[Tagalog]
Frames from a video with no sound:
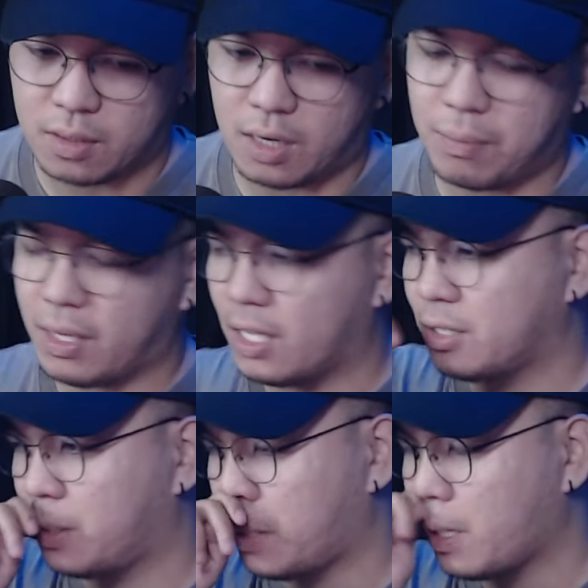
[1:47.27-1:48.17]
Grabe
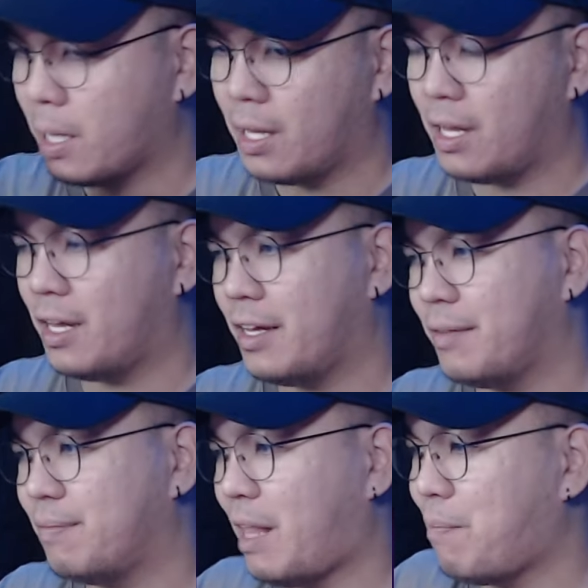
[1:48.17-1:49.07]
guys, no? um,
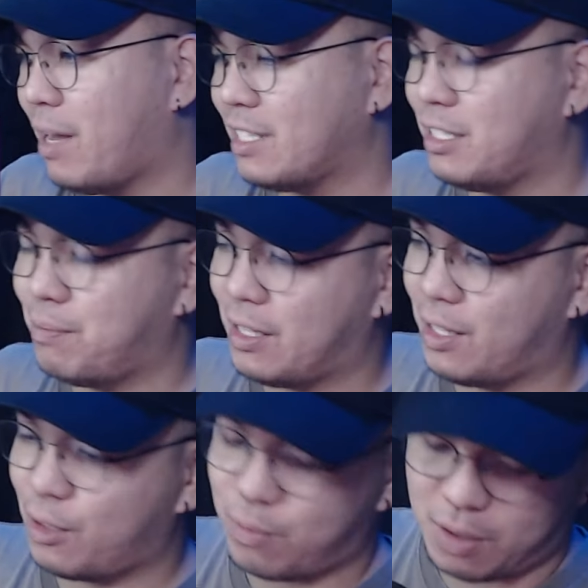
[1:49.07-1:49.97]
napakasipag
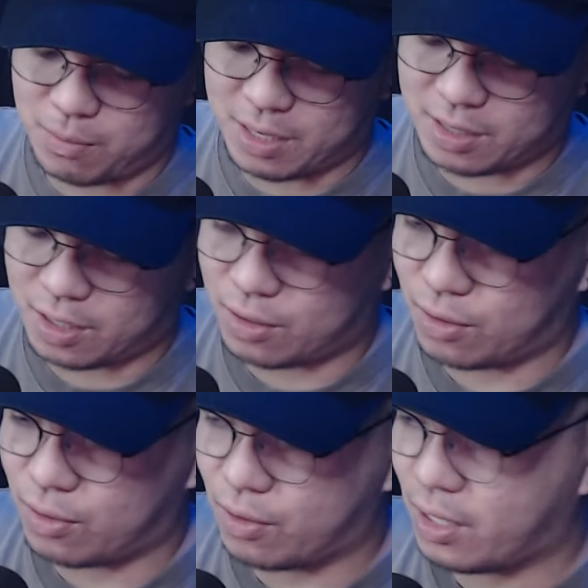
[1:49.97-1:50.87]
nitong mga bata to.
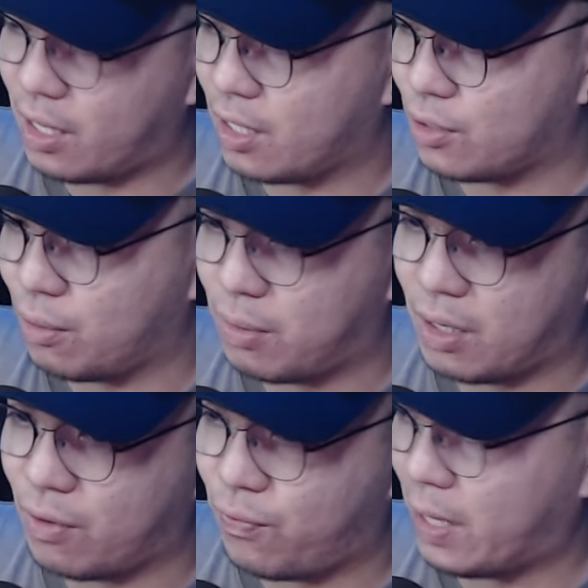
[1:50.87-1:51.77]
Kaya
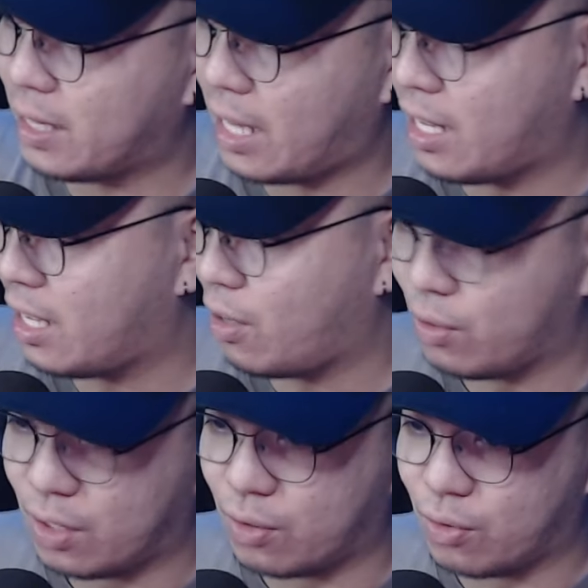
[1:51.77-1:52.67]
sobrang fan talaga ako
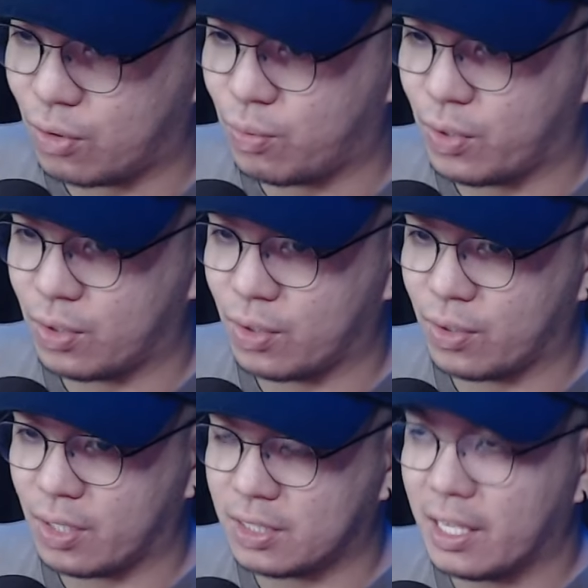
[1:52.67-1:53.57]
nitong grupo ito.
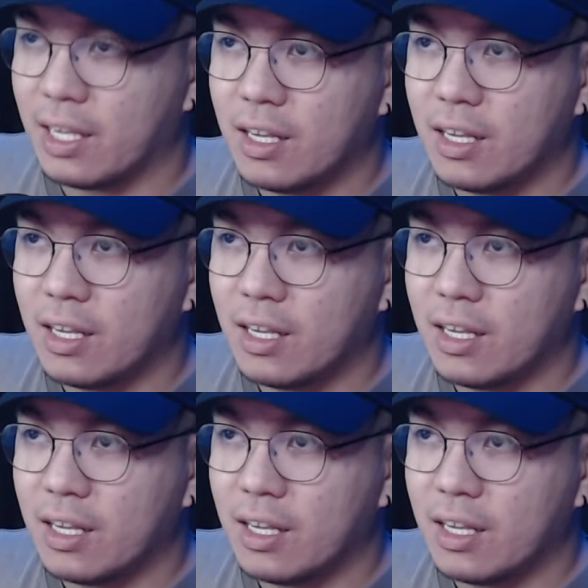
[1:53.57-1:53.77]
No? Kasi,